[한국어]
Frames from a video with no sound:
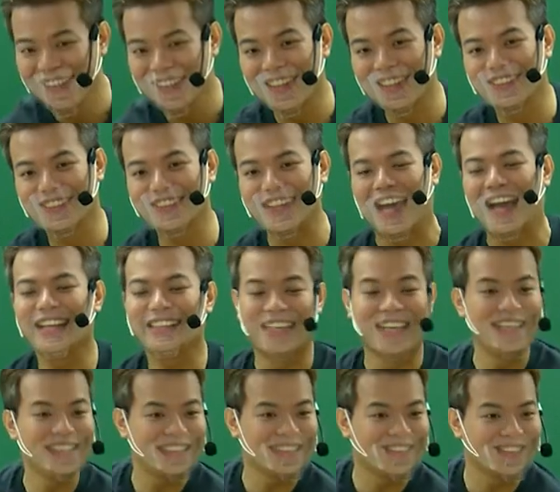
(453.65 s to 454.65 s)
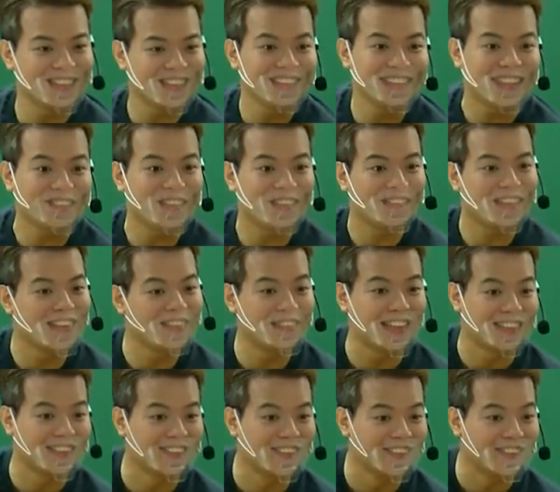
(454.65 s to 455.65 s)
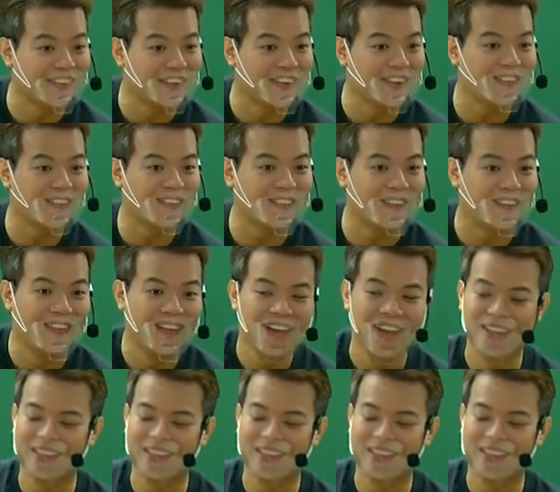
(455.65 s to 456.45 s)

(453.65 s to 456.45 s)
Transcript: 그랬더니 아, 제일 싼 거 1,300만 원입니다. 그러는 거예요.